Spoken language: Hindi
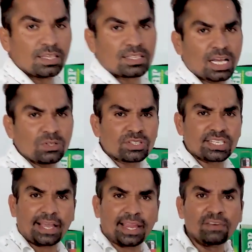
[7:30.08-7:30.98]
इसका जो
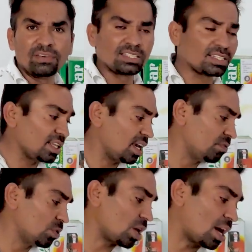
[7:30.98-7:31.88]
सेकेंड वर्जन है
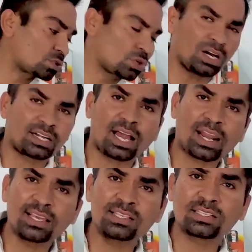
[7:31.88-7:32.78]
वो
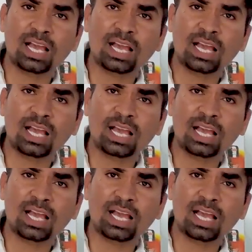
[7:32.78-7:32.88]
अठारह इंच